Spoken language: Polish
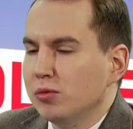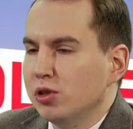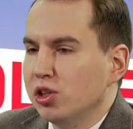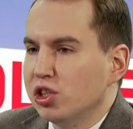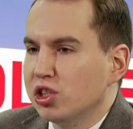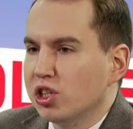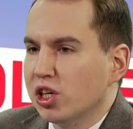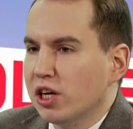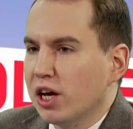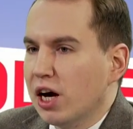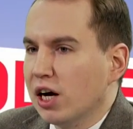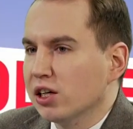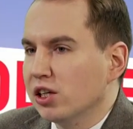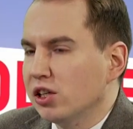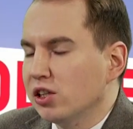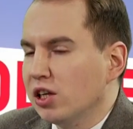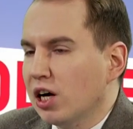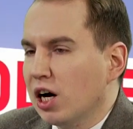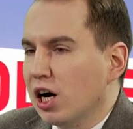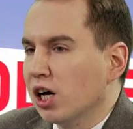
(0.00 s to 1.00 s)
minister
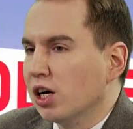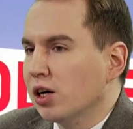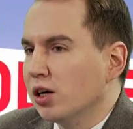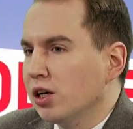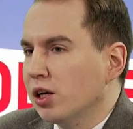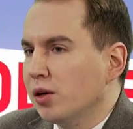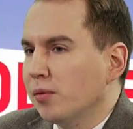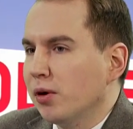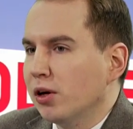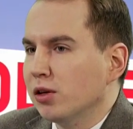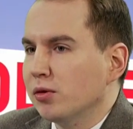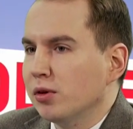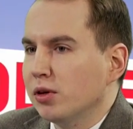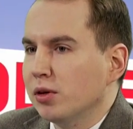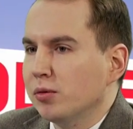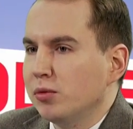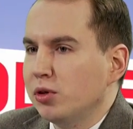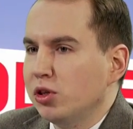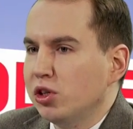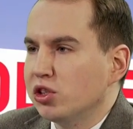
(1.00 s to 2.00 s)
Jaki, tak, e,
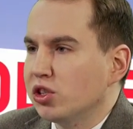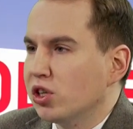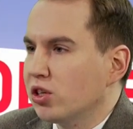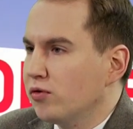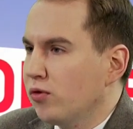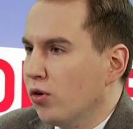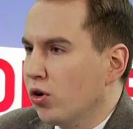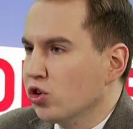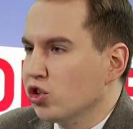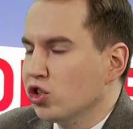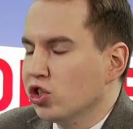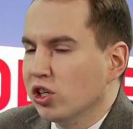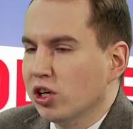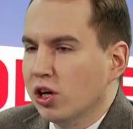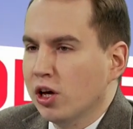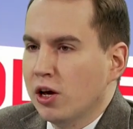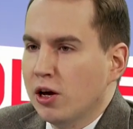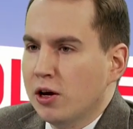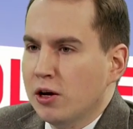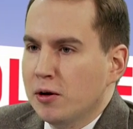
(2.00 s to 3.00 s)
pan minister
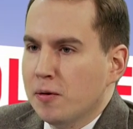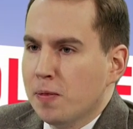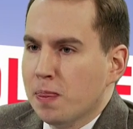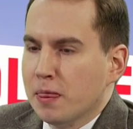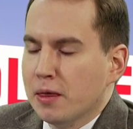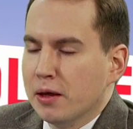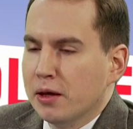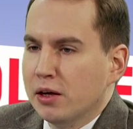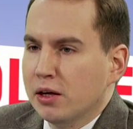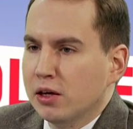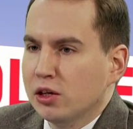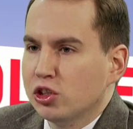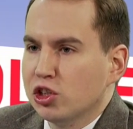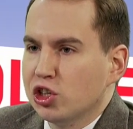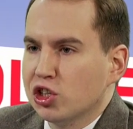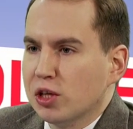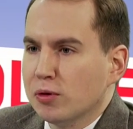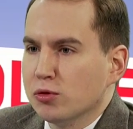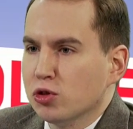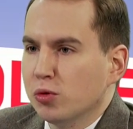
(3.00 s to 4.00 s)
dworczych. Y,
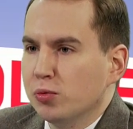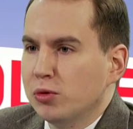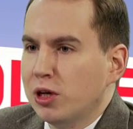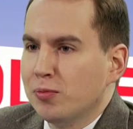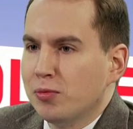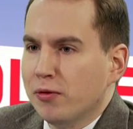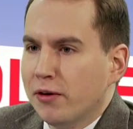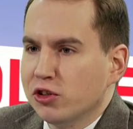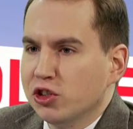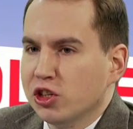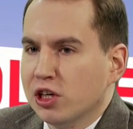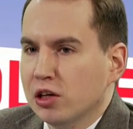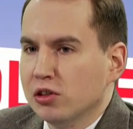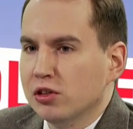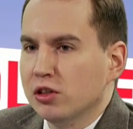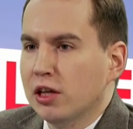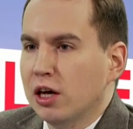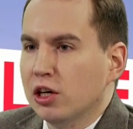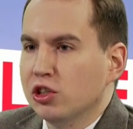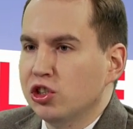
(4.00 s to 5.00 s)
gdzieś tam są mniej poważni
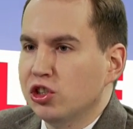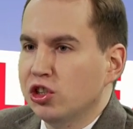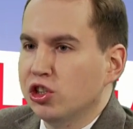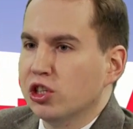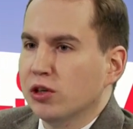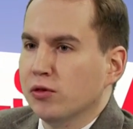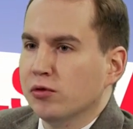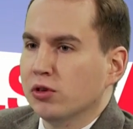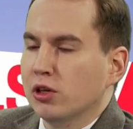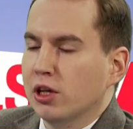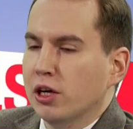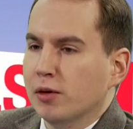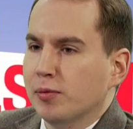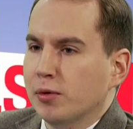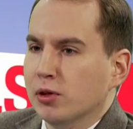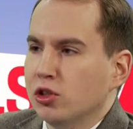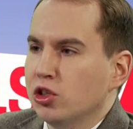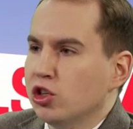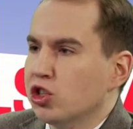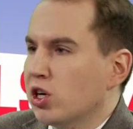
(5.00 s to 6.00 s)
kandydaci, gdzieś tam w tle jak
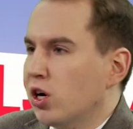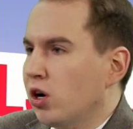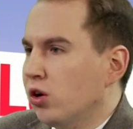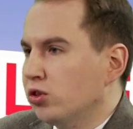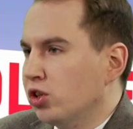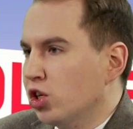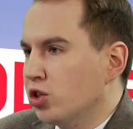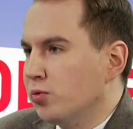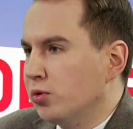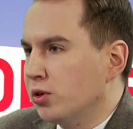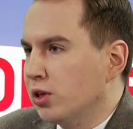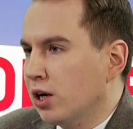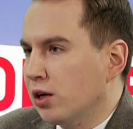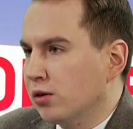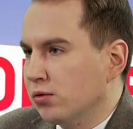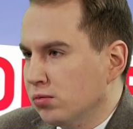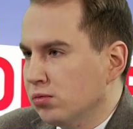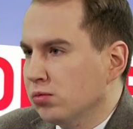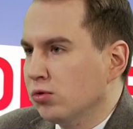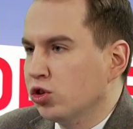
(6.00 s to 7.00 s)
Pantyszka chociażby,
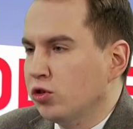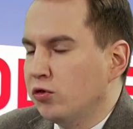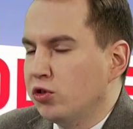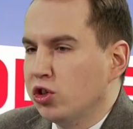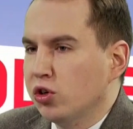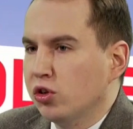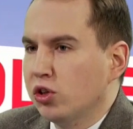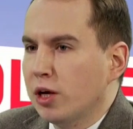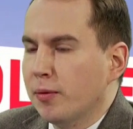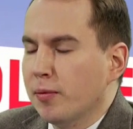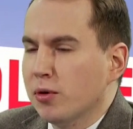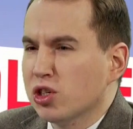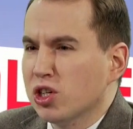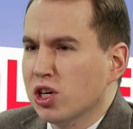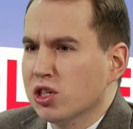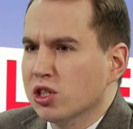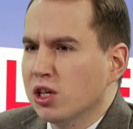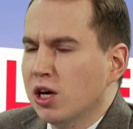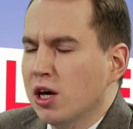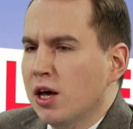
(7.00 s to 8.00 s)
tak? Oczywiście on nie ma
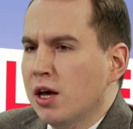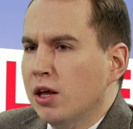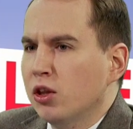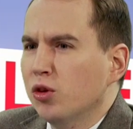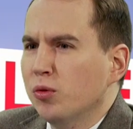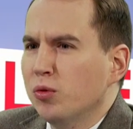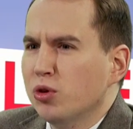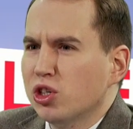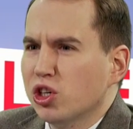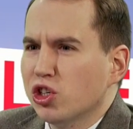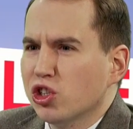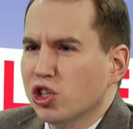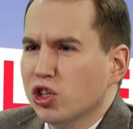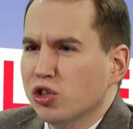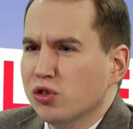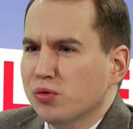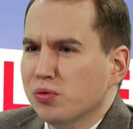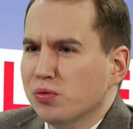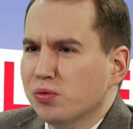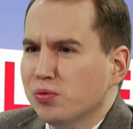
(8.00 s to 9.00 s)
szans. No myślę, A
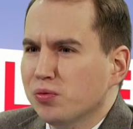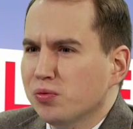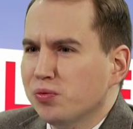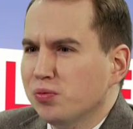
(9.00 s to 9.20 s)
dlaczego